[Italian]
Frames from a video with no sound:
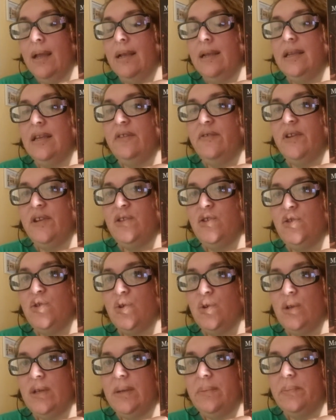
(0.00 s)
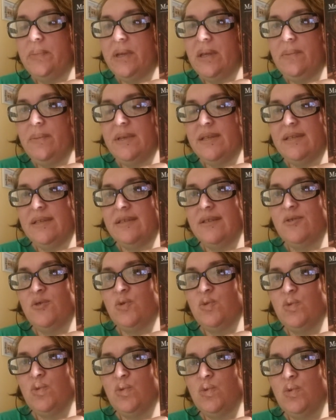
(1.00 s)
Le riflessioni in primis
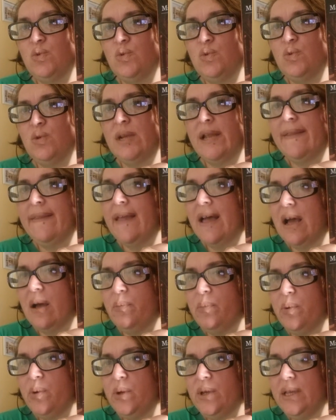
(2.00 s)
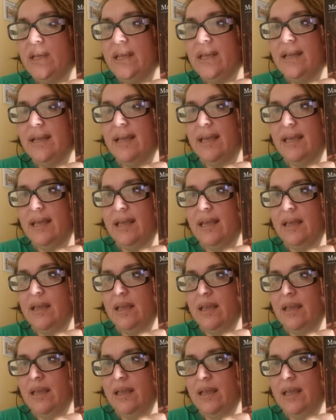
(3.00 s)
sulla Napoli
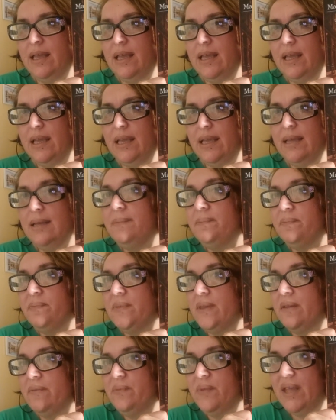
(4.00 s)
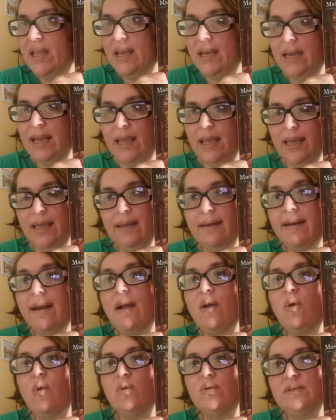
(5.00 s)
che viene
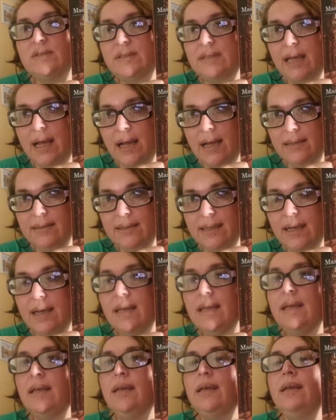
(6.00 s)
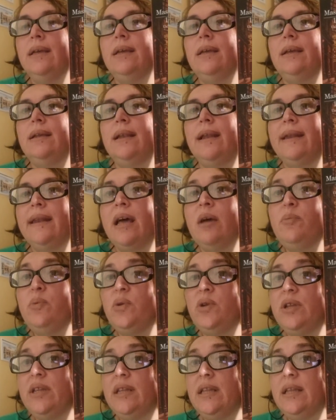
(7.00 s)
raccontata, eh, la
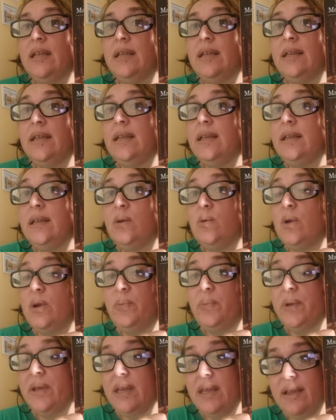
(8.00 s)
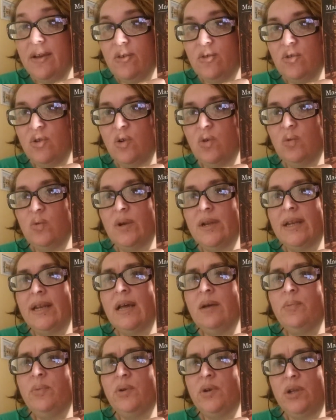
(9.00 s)
Napoli di, di, di quel periodo, una
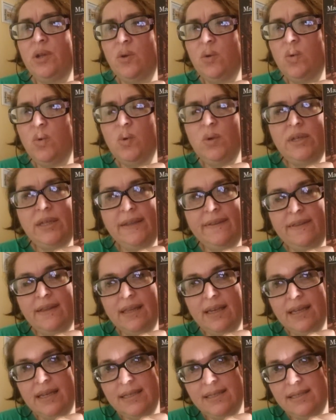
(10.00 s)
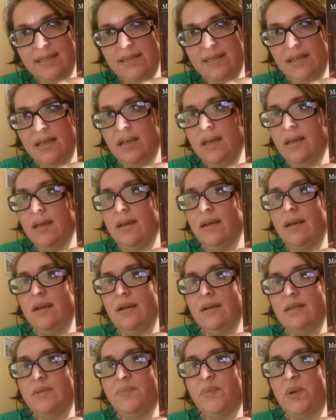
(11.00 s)
Napoli in cui gli interessi
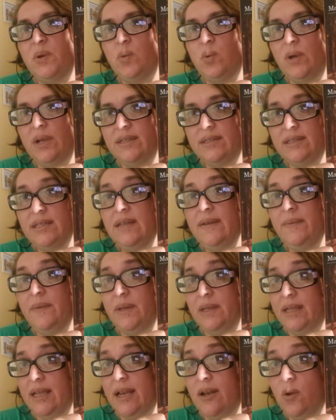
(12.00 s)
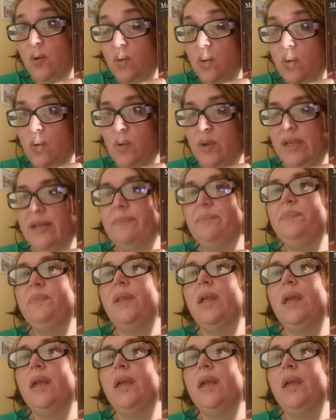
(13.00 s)
eh, speculativi di alcuni